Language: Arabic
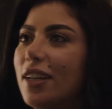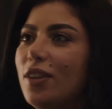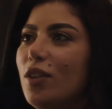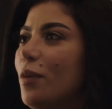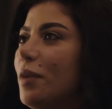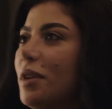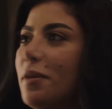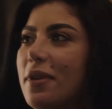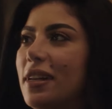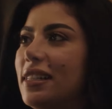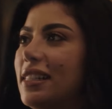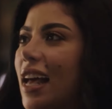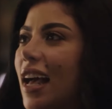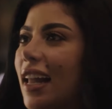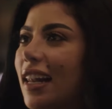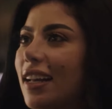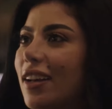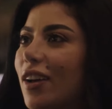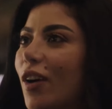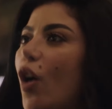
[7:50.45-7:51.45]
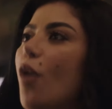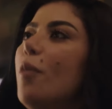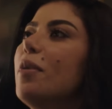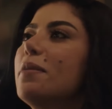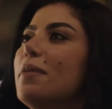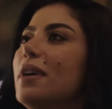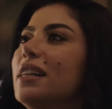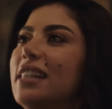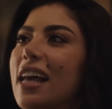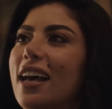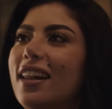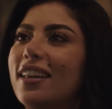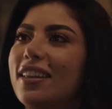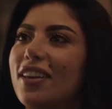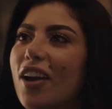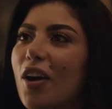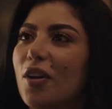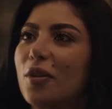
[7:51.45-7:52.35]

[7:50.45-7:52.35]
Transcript: ان عمري ما هزعلك عمري ما هزعلك يا